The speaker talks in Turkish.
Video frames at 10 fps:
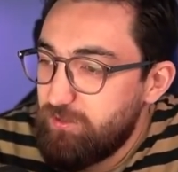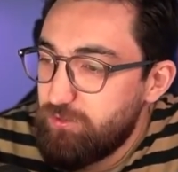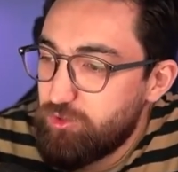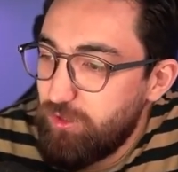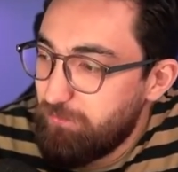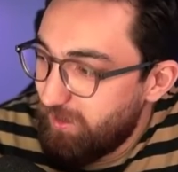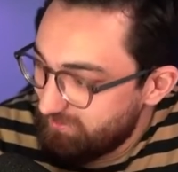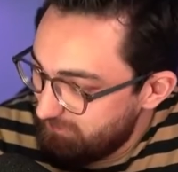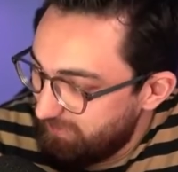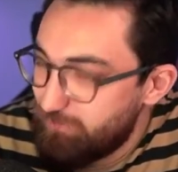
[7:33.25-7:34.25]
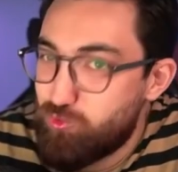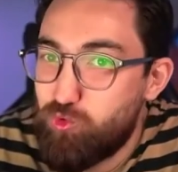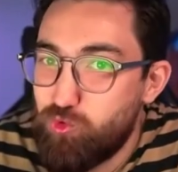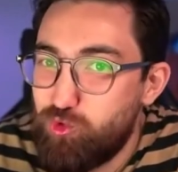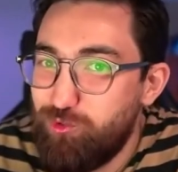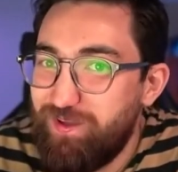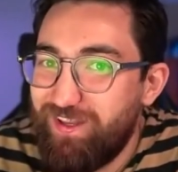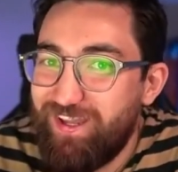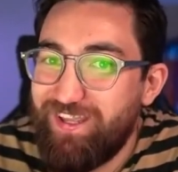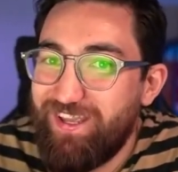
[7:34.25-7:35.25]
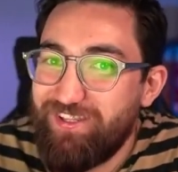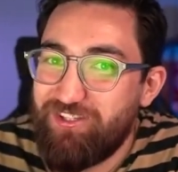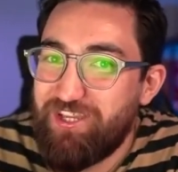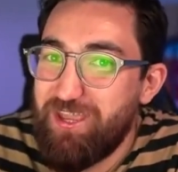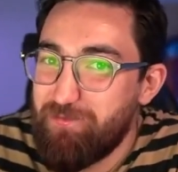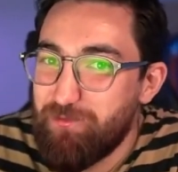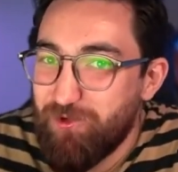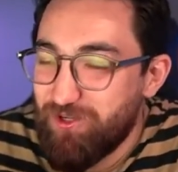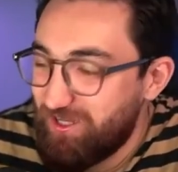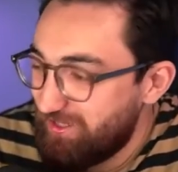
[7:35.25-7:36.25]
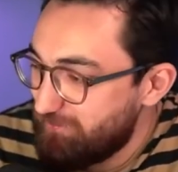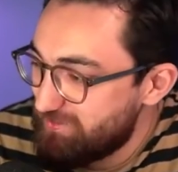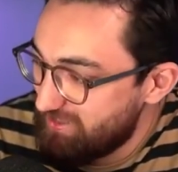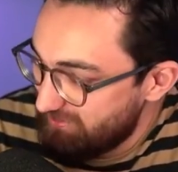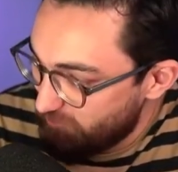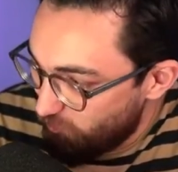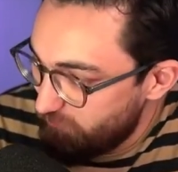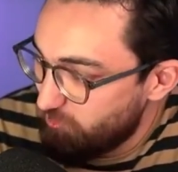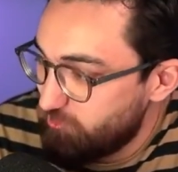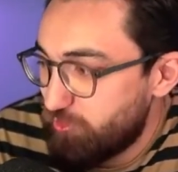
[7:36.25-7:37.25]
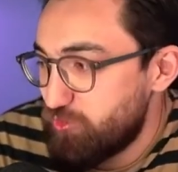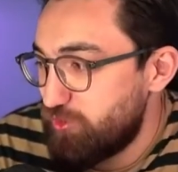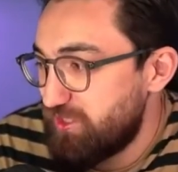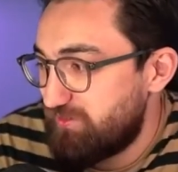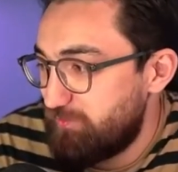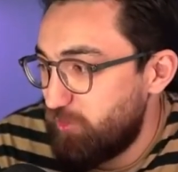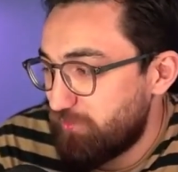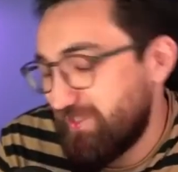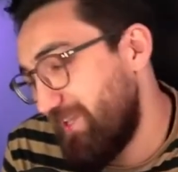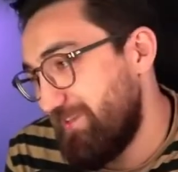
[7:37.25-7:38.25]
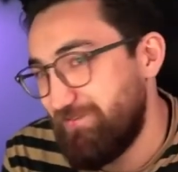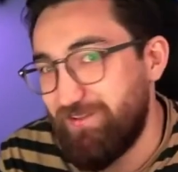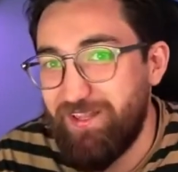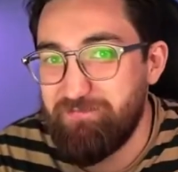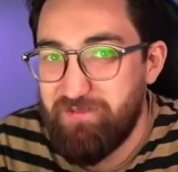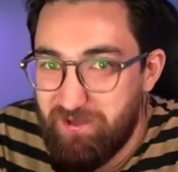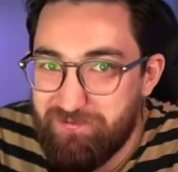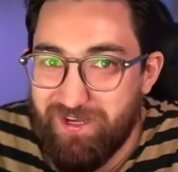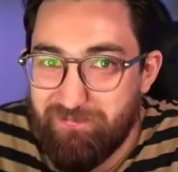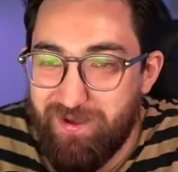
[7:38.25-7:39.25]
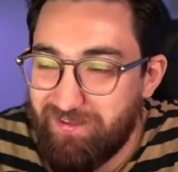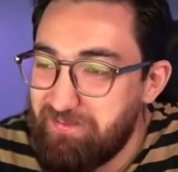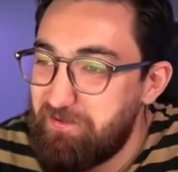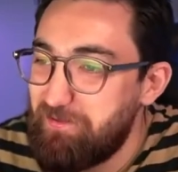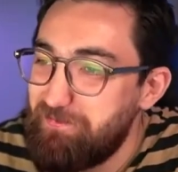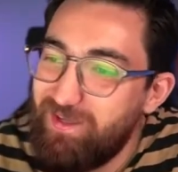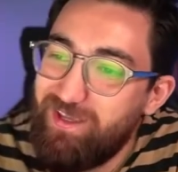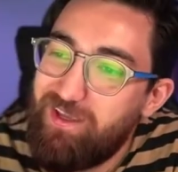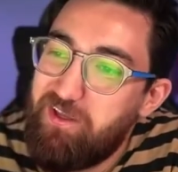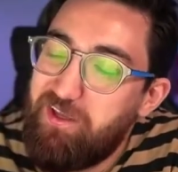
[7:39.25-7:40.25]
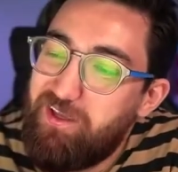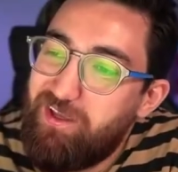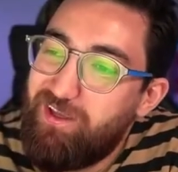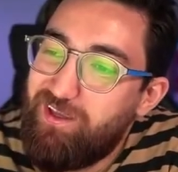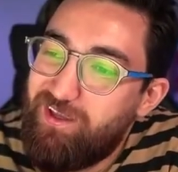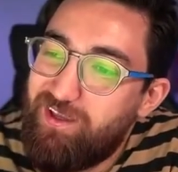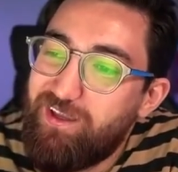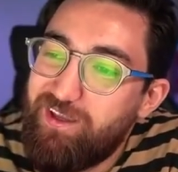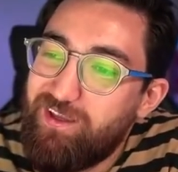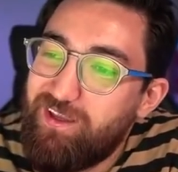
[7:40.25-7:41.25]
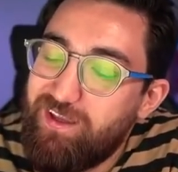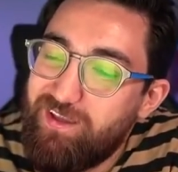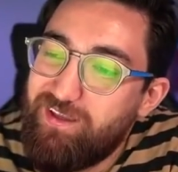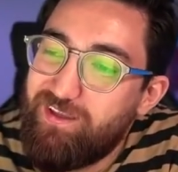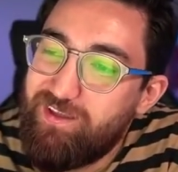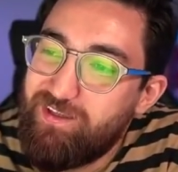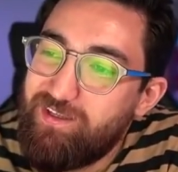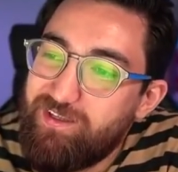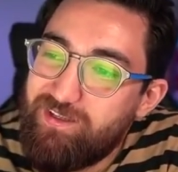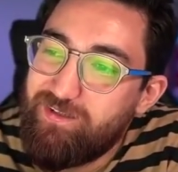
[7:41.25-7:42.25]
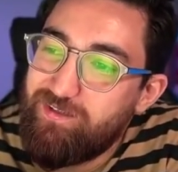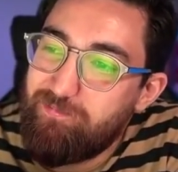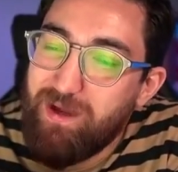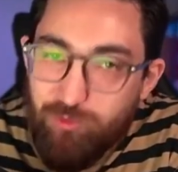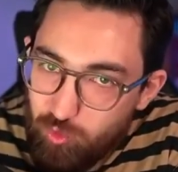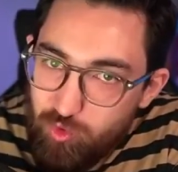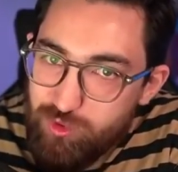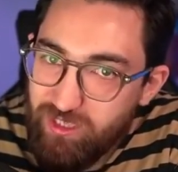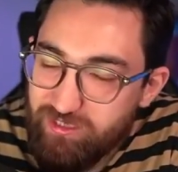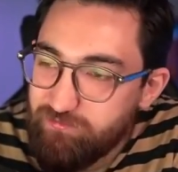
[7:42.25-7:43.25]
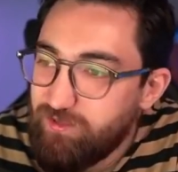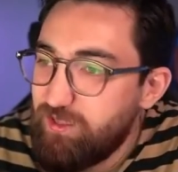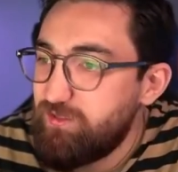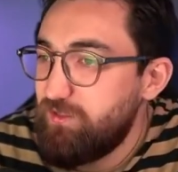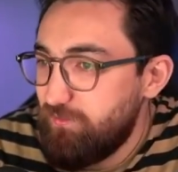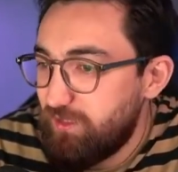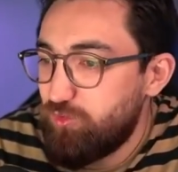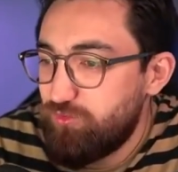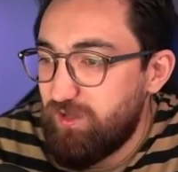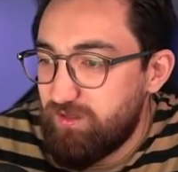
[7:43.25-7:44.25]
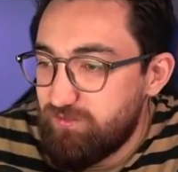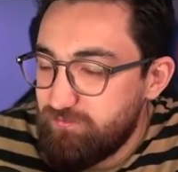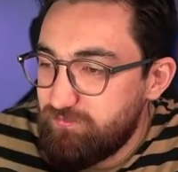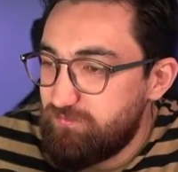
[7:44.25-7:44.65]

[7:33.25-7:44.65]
Şöyle baktı bana bir süzdü beni. Hani şey mi bu? Hani sende Covid-19 olacak tip yok. Zı! falan mı yapacak bir anlamadım. Ee, barkodunuzu alayım falan dedi. Barkodu verdim.